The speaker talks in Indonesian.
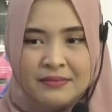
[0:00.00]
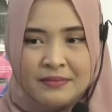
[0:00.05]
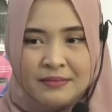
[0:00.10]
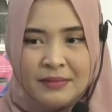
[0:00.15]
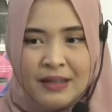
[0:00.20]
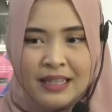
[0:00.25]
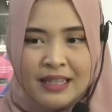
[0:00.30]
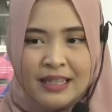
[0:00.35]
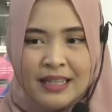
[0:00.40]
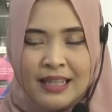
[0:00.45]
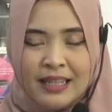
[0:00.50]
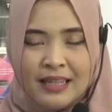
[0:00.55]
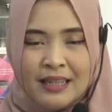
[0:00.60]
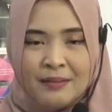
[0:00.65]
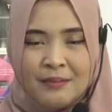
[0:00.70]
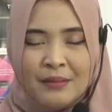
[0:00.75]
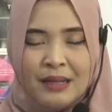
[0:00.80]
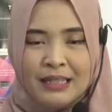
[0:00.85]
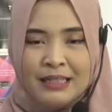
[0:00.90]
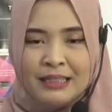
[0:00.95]
Baik.
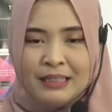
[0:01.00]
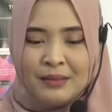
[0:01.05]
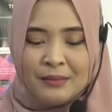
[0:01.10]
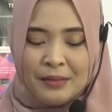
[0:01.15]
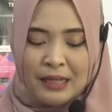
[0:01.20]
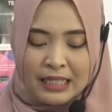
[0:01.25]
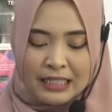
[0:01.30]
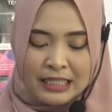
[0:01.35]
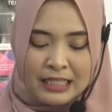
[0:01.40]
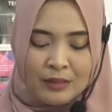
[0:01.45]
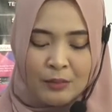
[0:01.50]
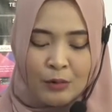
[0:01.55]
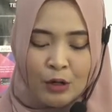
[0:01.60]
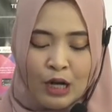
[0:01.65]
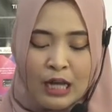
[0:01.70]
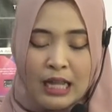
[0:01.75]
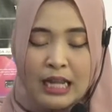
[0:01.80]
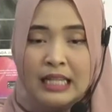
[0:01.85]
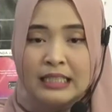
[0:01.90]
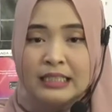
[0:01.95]
Baik, terima kasih.
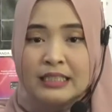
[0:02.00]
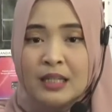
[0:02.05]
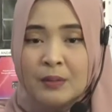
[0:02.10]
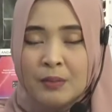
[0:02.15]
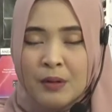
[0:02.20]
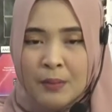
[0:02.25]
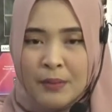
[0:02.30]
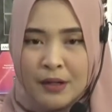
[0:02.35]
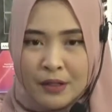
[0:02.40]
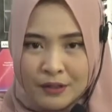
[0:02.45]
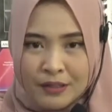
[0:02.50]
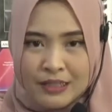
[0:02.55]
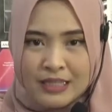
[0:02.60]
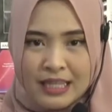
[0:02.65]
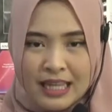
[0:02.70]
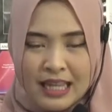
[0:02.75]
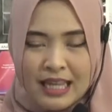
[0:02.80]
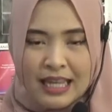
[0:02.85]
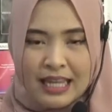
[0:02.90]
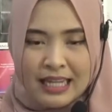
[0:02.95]
Semoga lancar Pak Mahrus
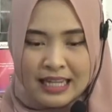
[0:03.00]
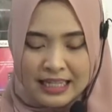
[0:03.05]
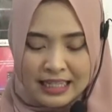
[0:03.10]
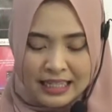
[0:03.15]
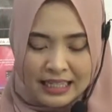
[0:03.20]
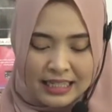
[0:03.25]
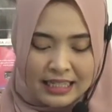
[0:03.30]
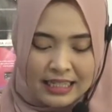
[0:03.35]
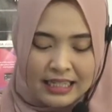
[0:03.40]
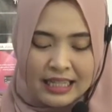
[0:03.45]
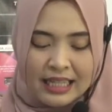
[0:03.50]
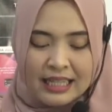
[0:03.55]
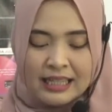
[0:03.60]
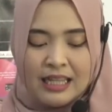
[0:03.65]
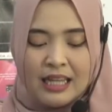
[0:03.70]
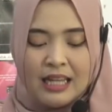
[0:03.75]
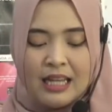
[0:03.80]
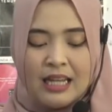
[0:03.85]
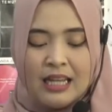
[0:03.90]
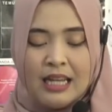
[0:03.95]
ya. Hari ini
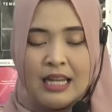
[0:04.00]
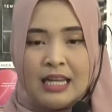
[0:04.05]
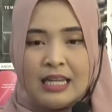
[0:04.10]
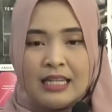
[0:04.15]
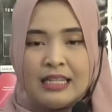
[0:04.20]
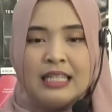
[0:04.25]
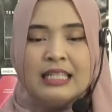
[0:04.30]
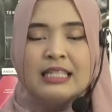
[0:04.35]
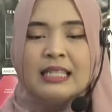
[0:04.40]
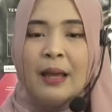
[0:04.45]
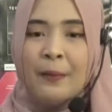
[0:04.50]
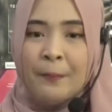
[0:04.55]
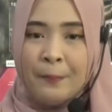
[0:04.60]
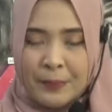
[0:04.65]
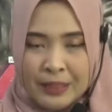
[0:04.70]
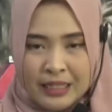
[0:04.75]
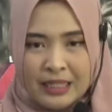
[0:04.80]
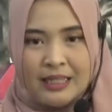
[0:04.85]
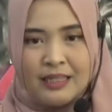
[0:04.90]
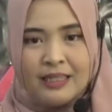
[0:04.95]
kita
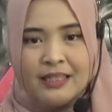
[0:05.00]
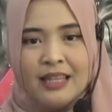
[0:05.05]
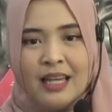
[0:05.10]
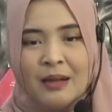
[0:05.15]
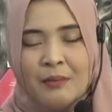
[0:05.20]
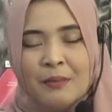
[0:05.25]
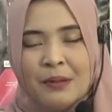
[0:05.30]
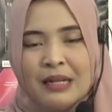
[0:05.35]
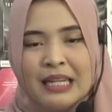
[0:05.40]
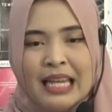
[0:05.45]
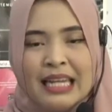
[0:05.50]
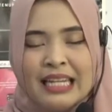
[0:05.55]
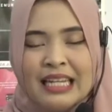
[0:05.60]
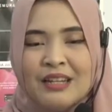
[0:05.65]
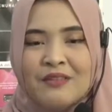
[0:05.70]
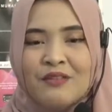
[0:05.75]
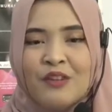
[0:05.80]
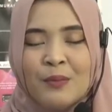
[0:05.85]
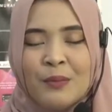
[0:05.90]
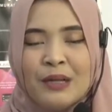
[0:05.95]
disambi dengan memberikan
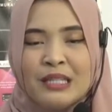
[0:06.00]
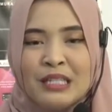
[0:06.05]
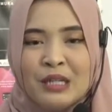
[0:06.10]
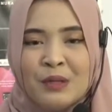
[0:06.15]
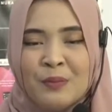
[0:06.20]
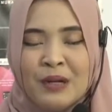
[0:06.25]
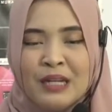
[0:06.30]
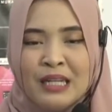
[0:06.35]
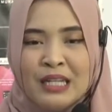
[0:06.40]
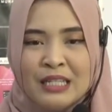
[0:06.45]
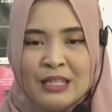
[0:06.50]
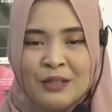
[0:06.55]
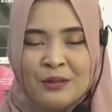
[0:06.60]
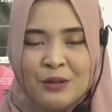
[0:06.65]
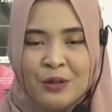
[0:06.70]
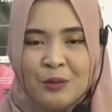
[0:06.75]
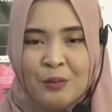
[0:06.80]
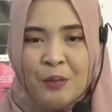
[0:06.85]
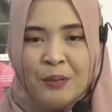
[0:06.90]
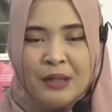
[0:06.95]
informasi kepada
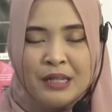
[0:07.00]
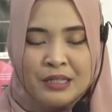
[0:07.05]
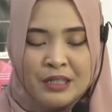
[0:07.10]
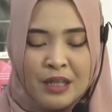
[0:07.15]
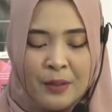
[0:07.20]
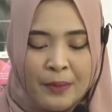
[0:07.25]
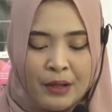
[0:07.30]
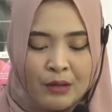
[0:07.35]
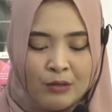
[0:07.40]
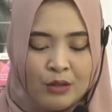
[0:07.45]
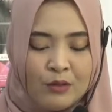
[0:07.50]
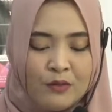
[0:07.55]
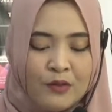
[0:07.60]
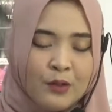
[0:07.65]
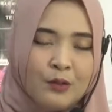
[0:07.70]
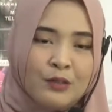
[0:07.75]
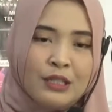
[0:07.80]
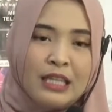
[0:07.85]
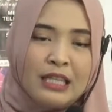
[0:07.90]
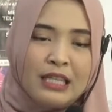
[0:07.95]
seluruh pemirsa Madu TV
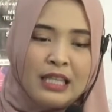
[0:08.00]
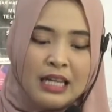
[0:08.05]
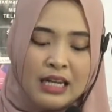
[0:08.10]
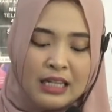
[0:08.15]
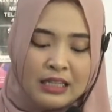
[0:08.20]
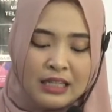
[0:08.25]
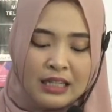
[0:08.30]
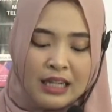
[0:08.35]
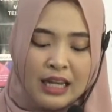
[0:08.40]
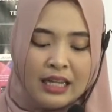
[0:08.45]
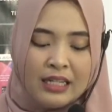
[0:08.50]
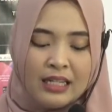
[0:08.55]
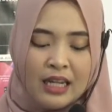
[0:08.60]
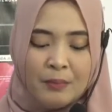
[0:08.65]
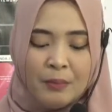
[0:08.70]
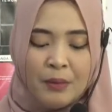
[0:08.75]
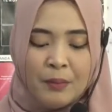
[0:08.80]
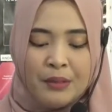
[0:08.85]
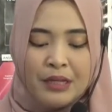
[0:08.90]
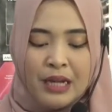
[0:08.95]
Nusantara terkait dengan
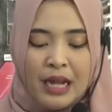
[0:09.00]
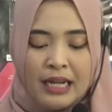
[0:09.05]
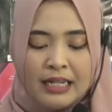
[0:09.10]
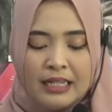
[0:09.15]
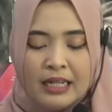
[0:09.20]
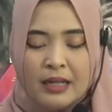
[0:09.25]
pembinaan